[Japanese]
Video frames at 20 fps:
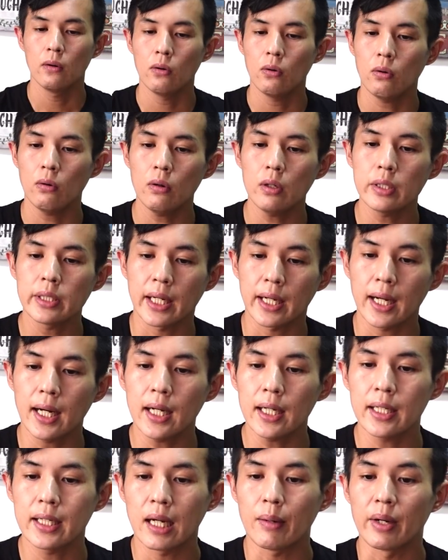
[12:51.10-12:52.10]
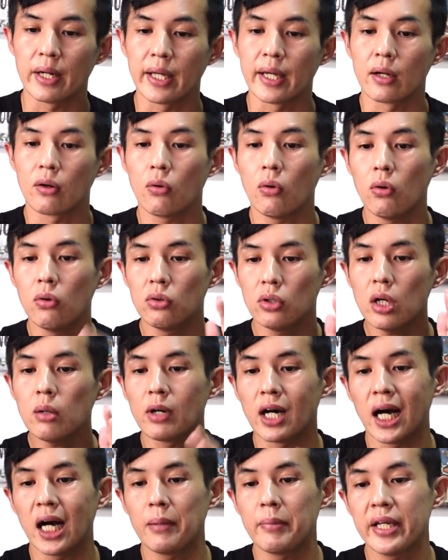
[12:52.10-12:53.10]
ほいで彼らはね、今後
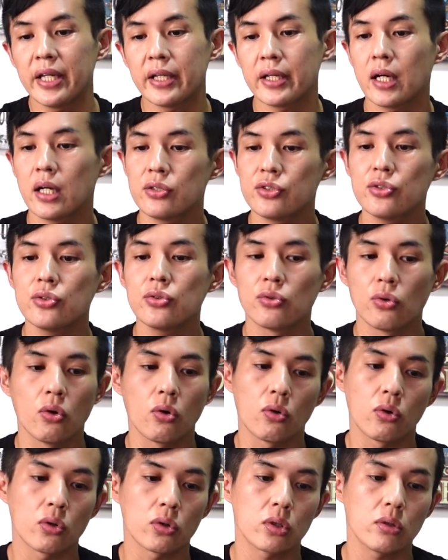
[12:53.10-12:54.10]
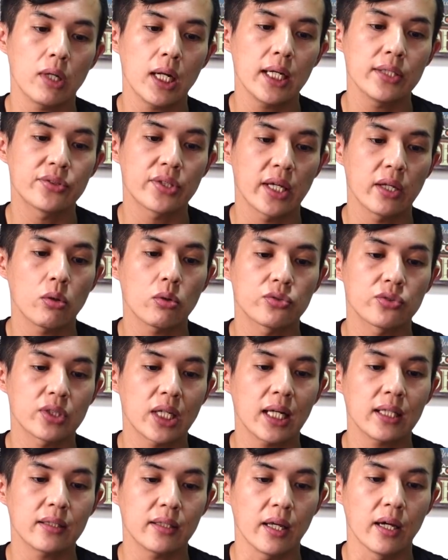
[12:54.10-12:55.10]
もアメリカ中をこのトライスケルを
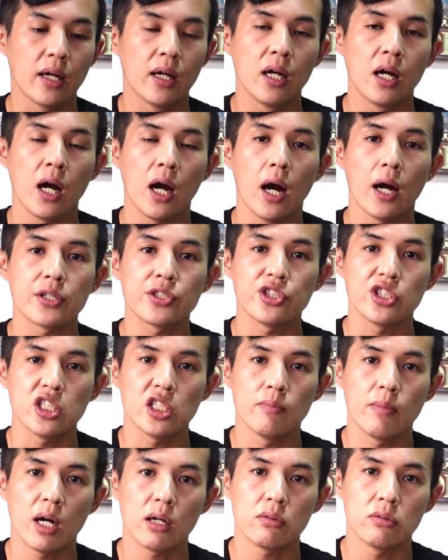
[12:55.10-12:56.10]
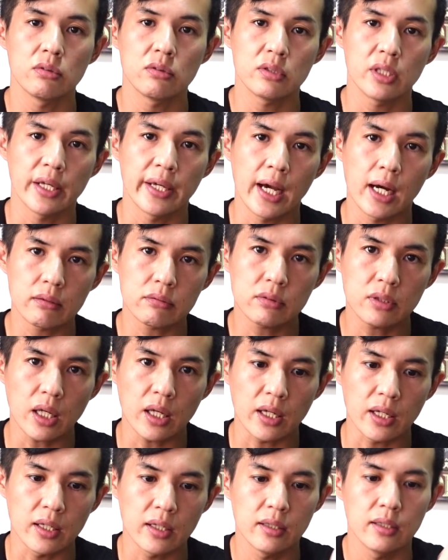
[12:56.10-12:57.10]
使って走りまくってやるっ
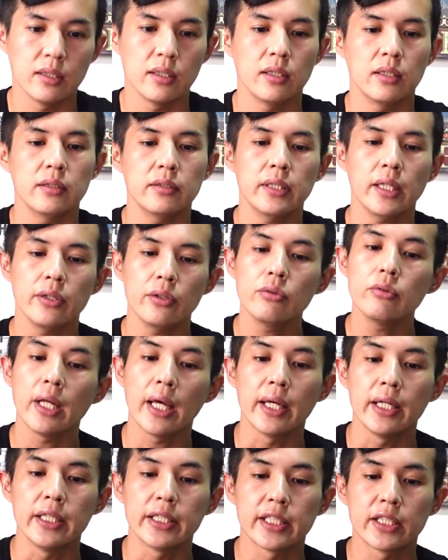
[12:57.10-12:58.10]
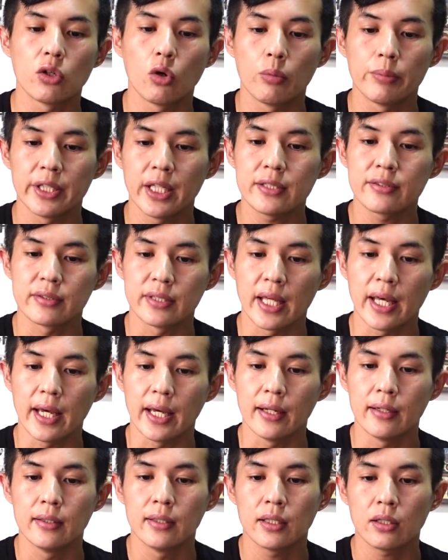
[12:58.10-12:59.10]
てっていうね、意気込みです
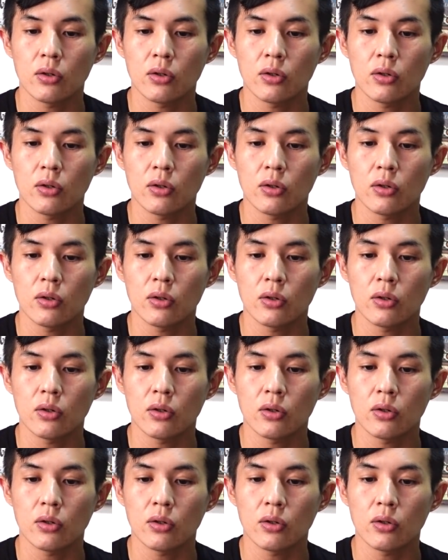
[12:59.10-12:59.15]
ね。